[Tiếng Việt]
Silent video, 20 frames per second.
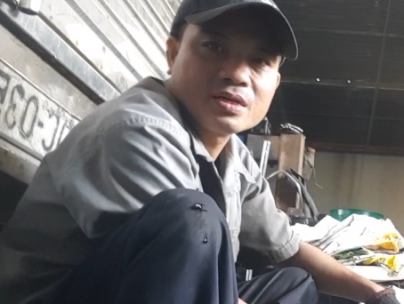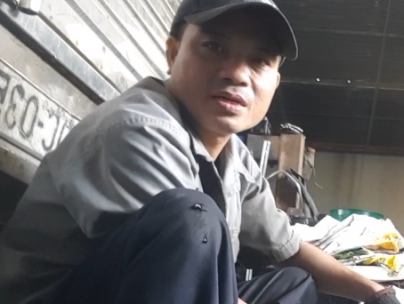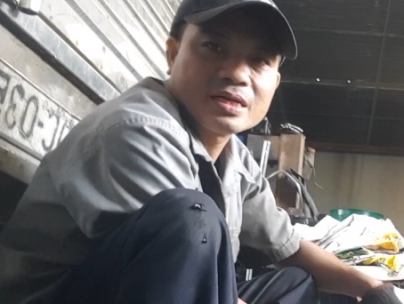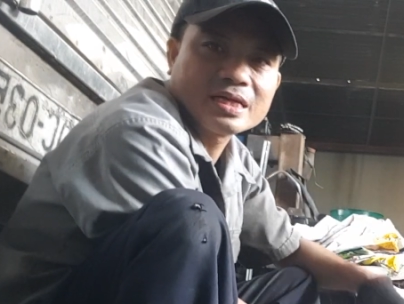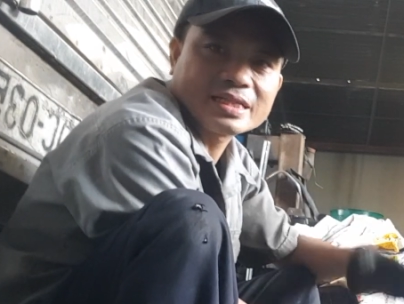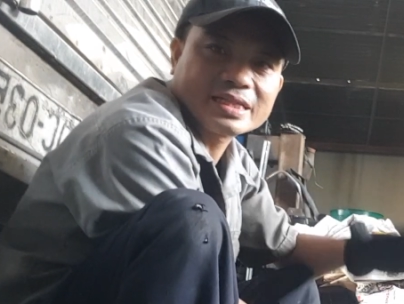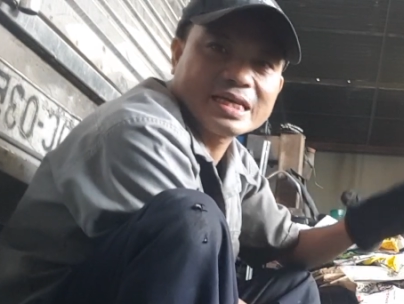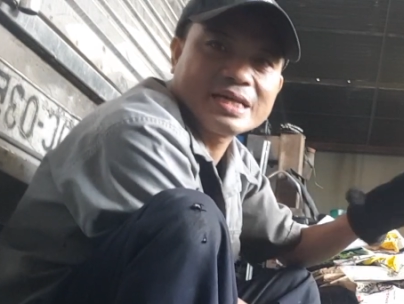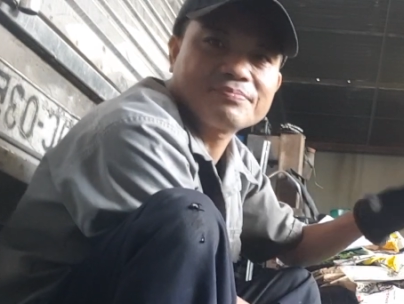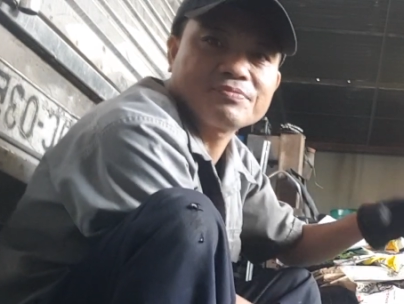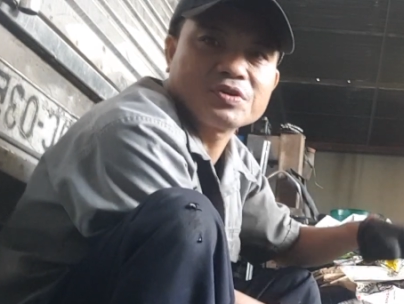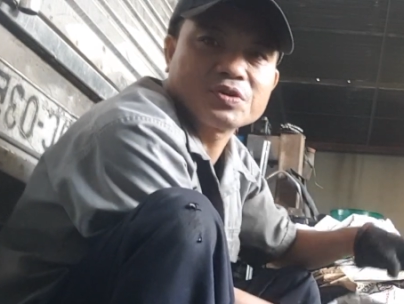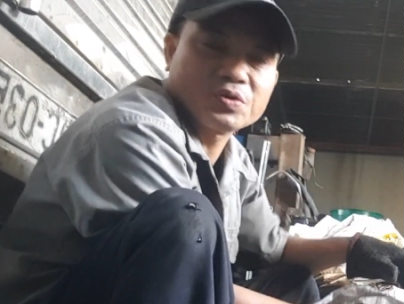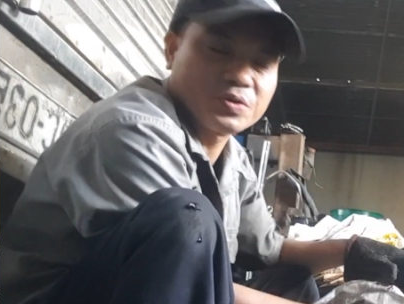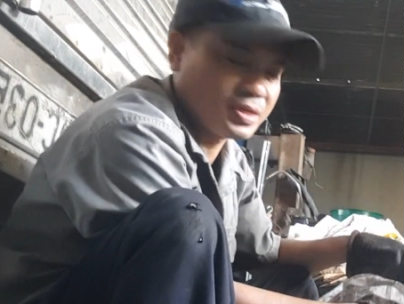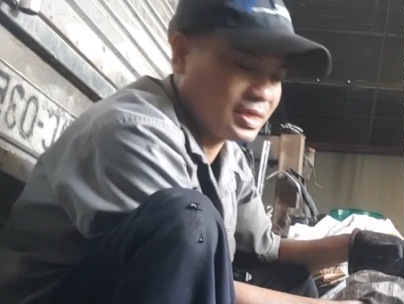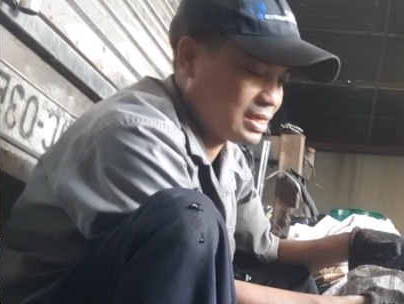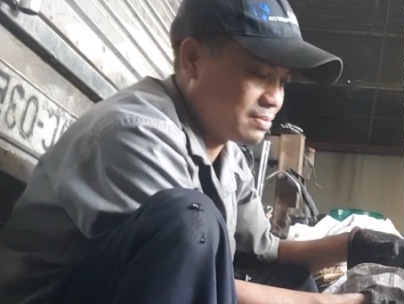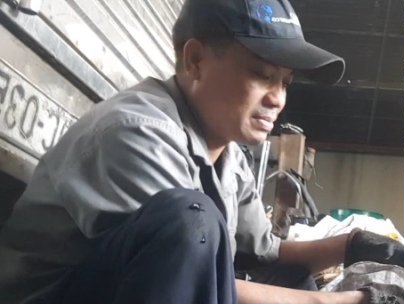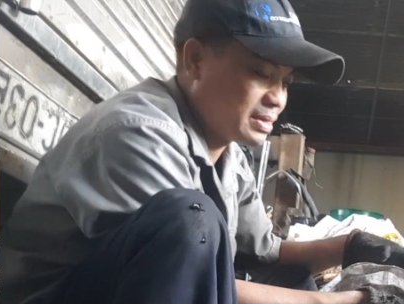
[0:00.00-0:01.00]
là tết vừa
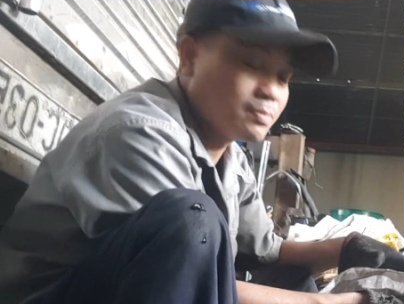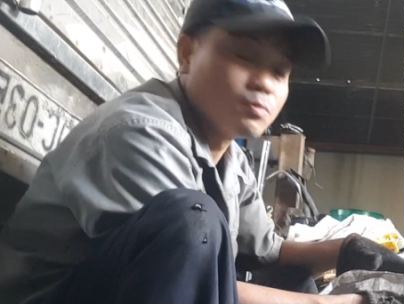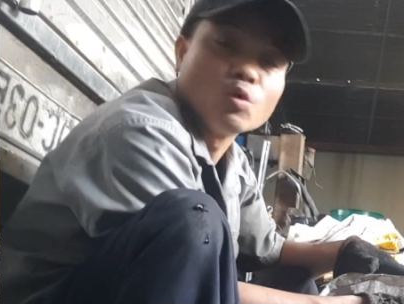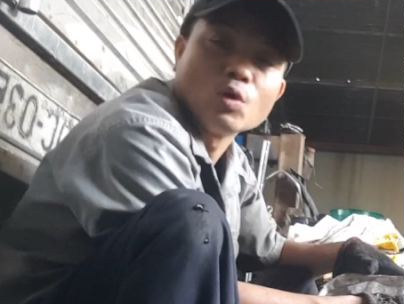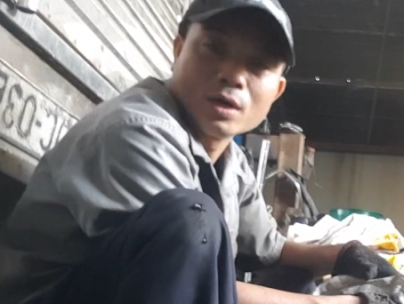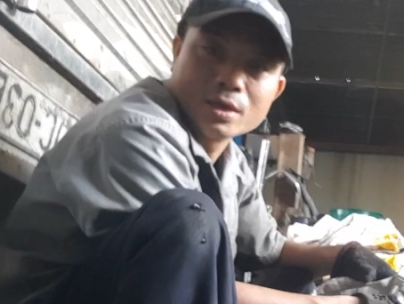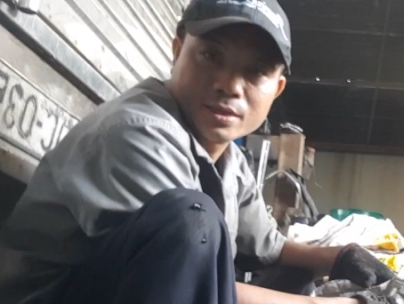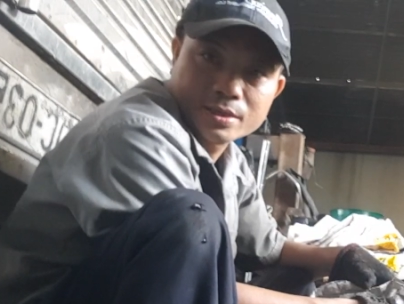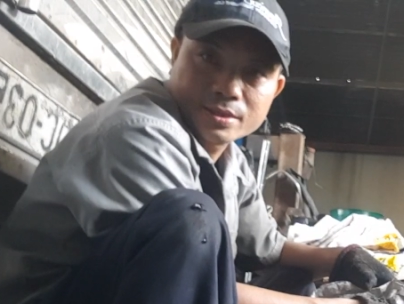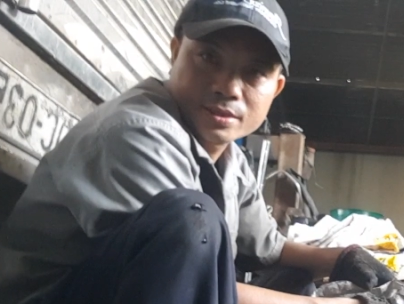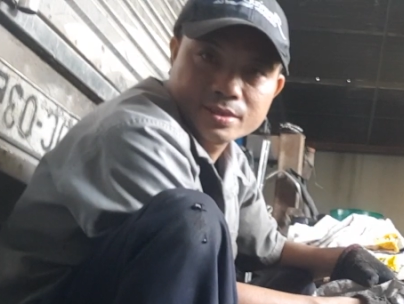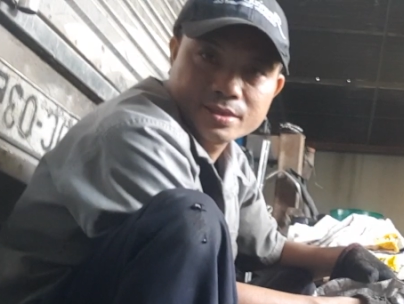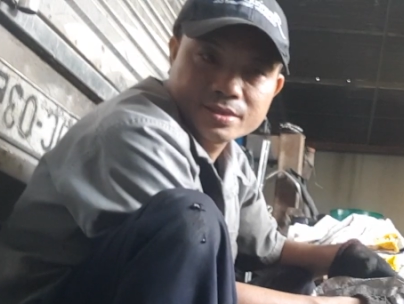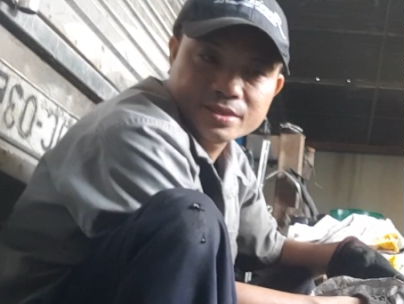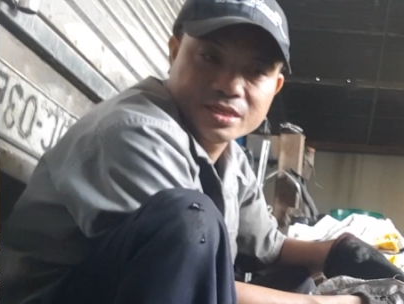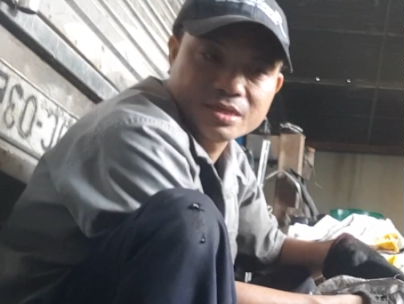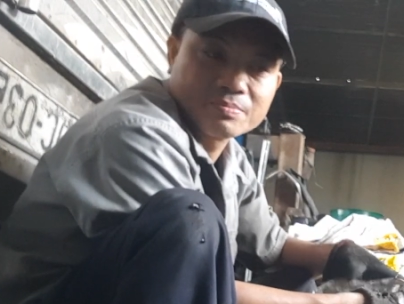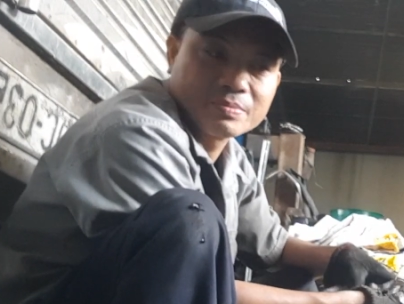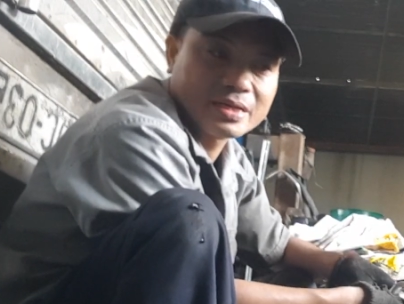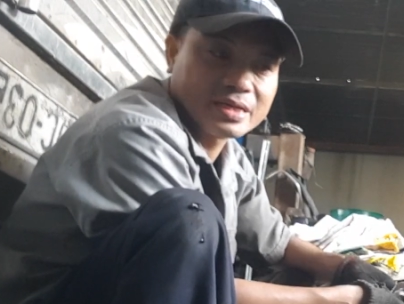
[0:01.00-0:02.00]
rồi là mình mua
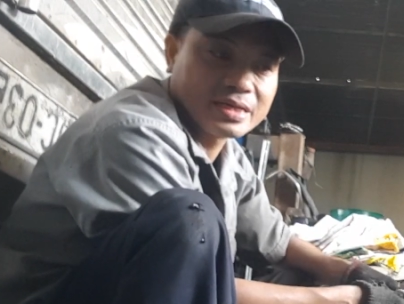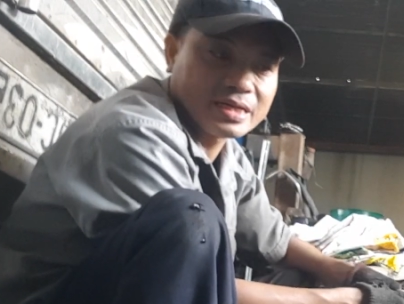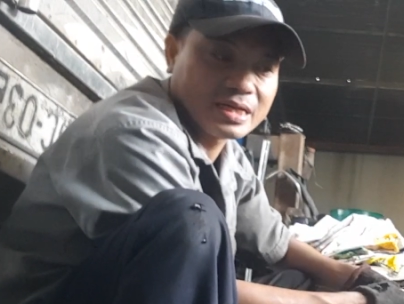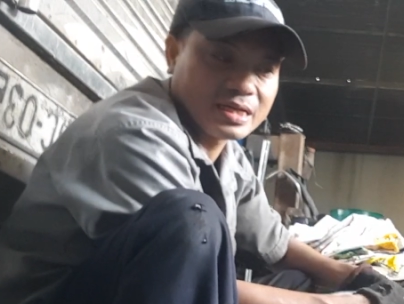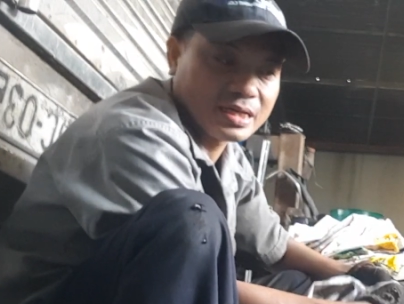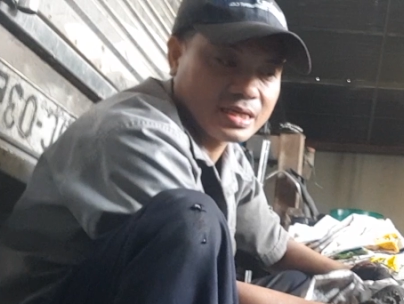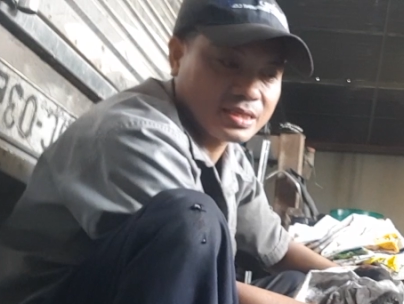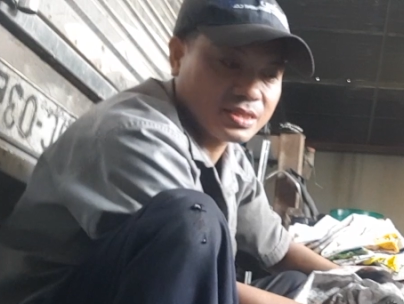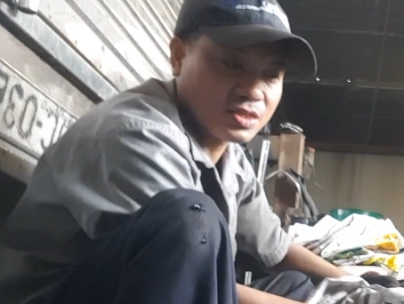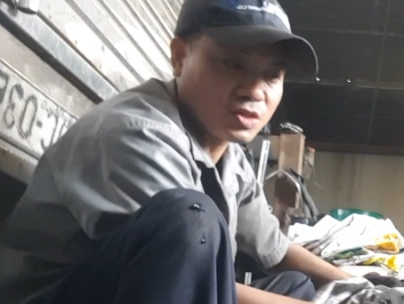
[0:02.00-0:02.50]
nhưng mình là